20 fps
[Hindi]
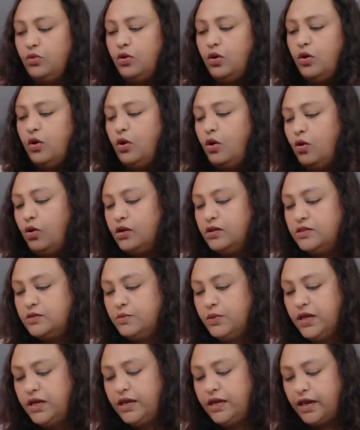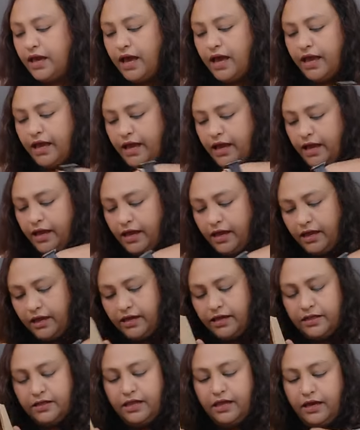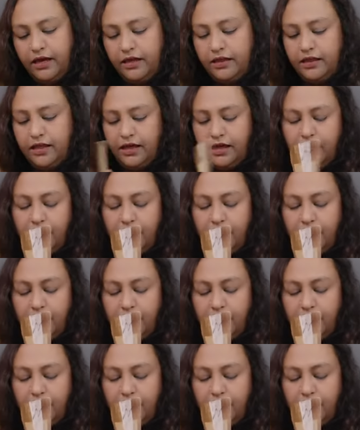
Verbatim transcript: और इसमें क्या आया है ये देखते हैं